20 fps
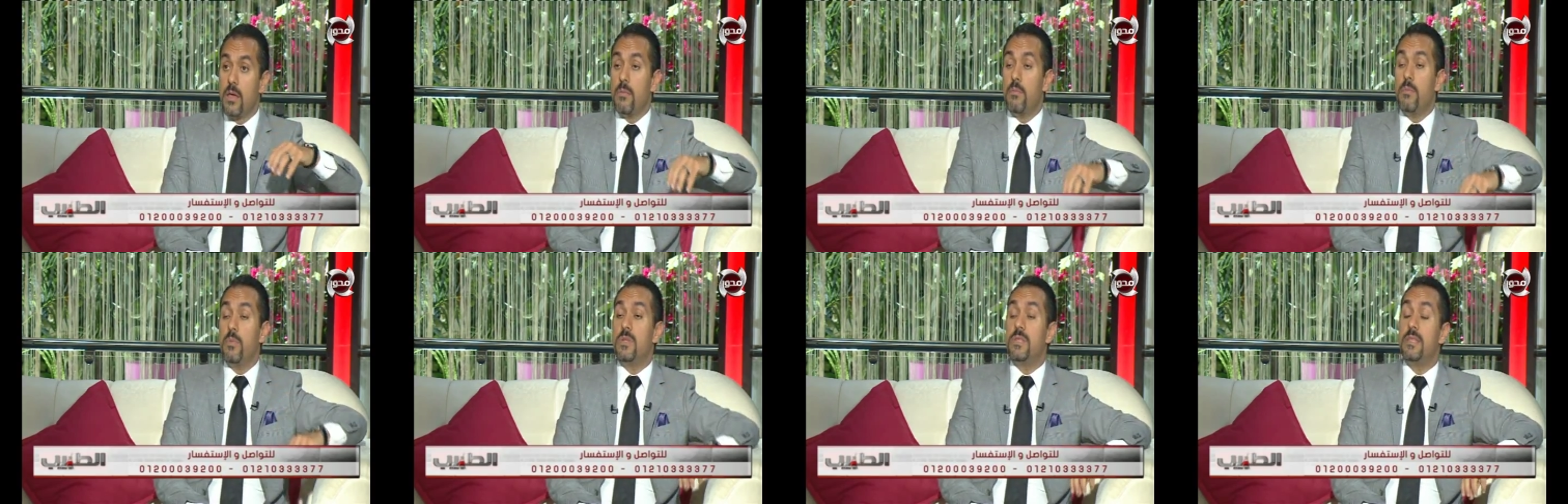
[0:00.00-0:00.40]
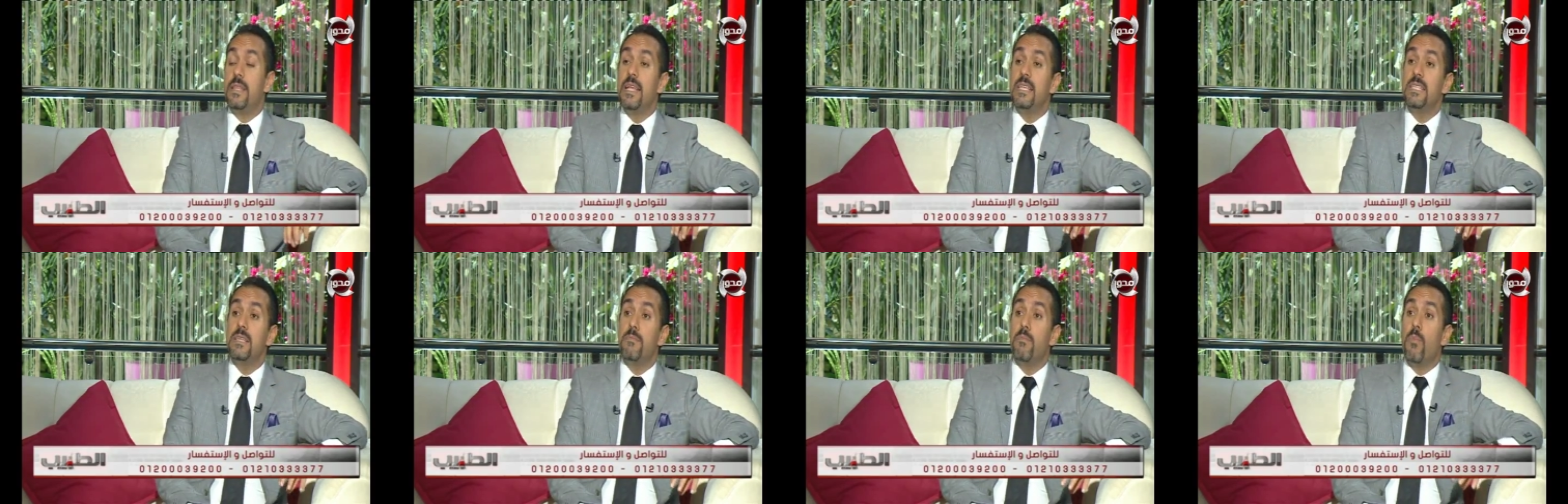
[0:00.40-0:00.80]

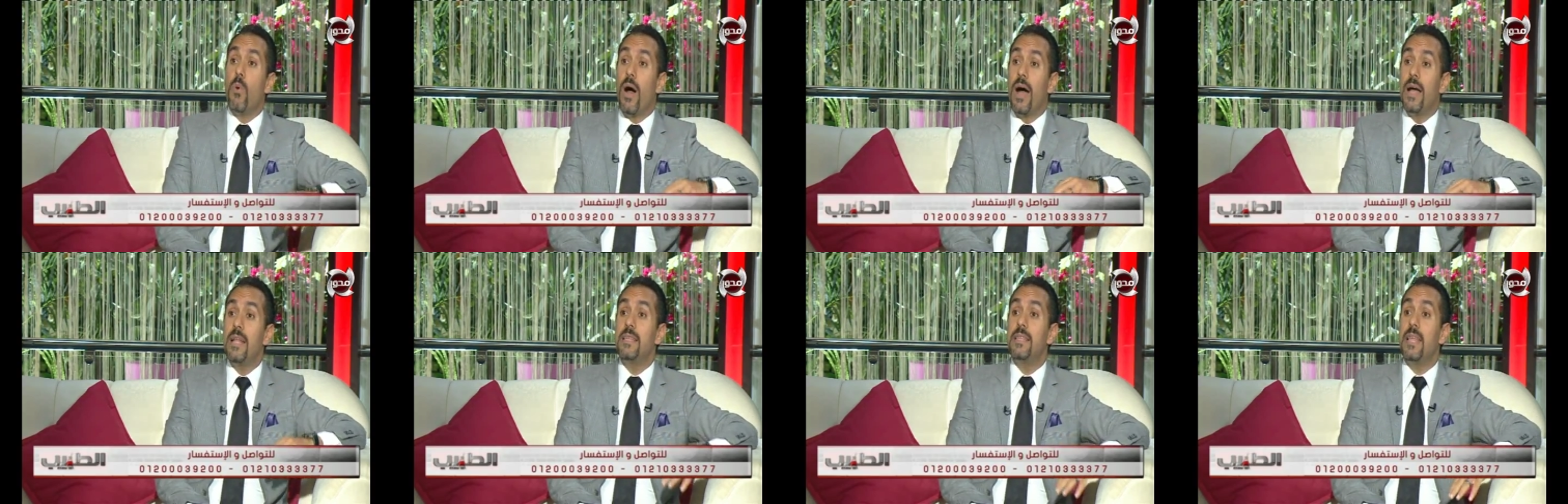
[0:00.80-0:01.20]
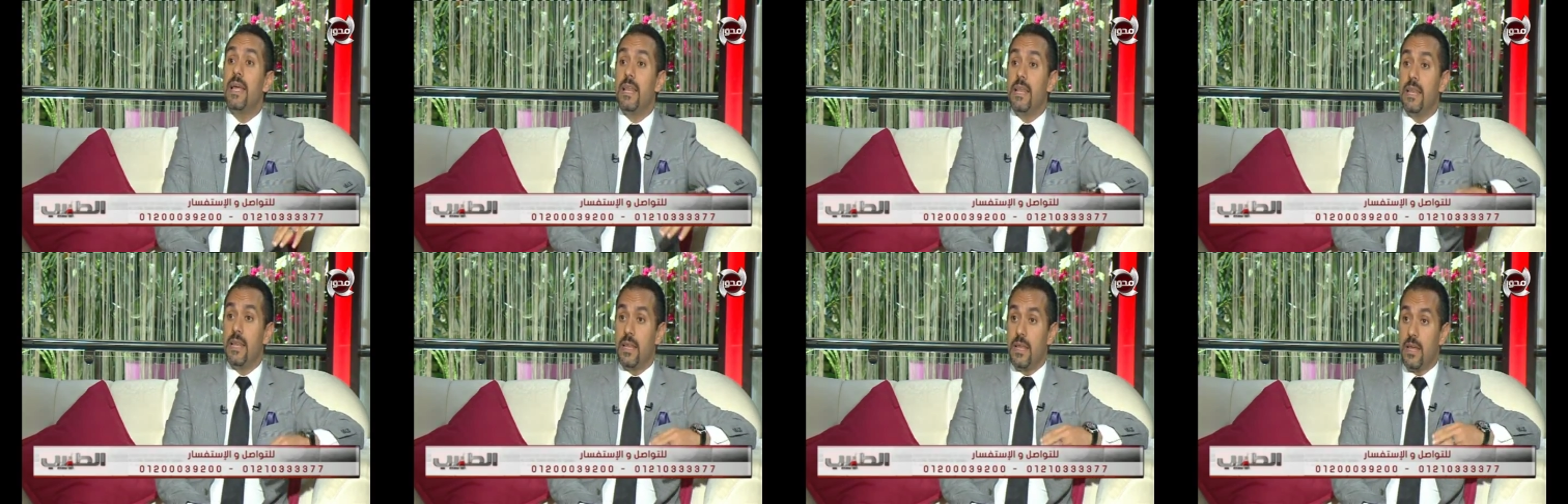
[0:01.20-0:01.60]
بتناسب
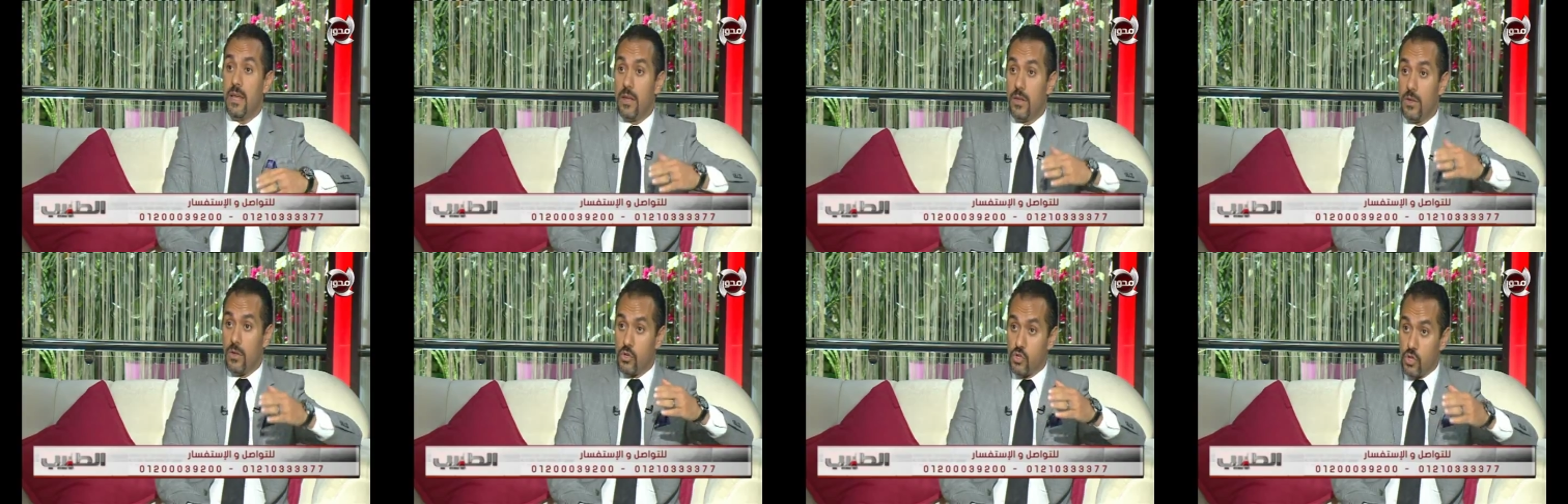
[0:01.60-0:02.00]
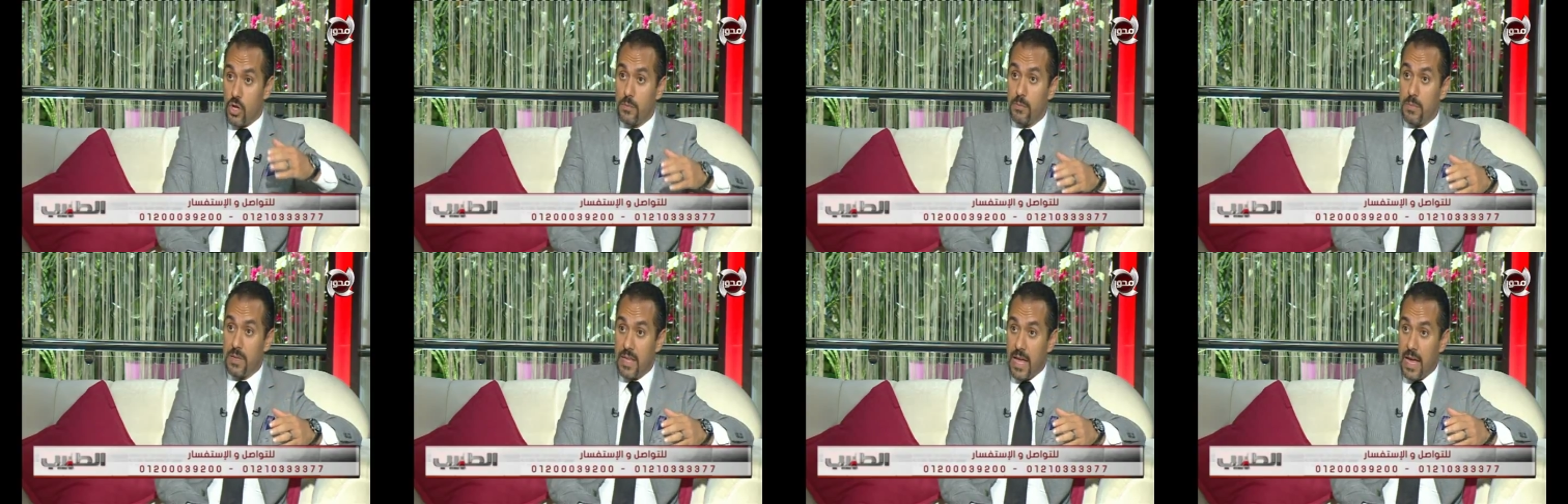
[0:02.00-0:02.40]
معدل النشاط
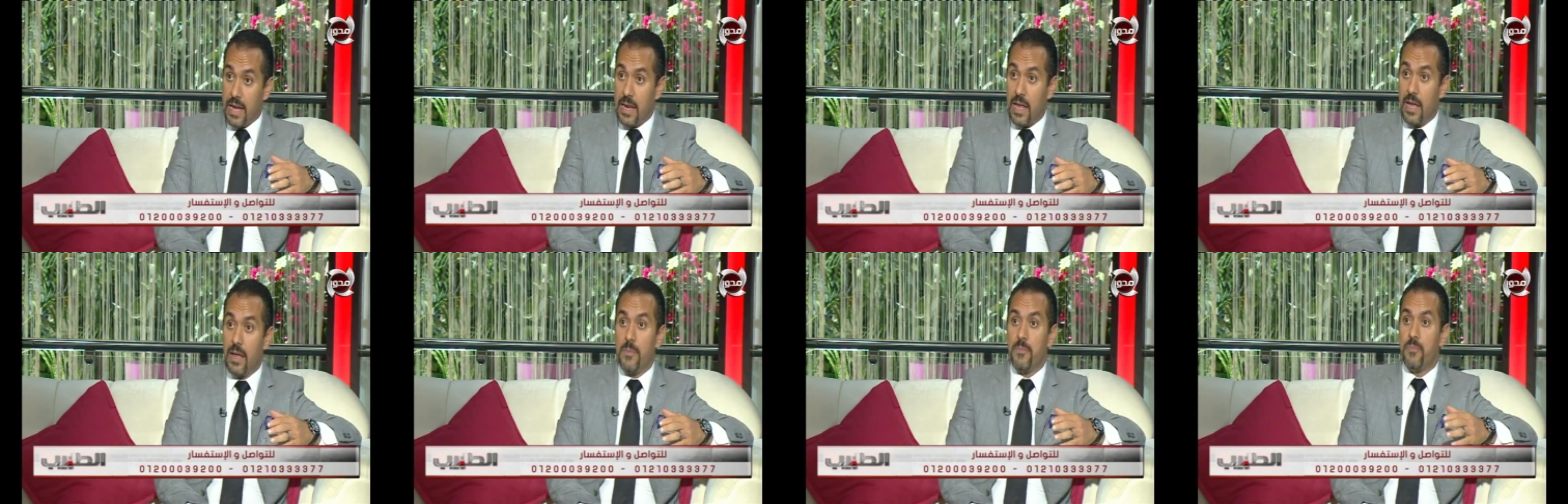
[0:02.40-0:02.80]
بتاعنا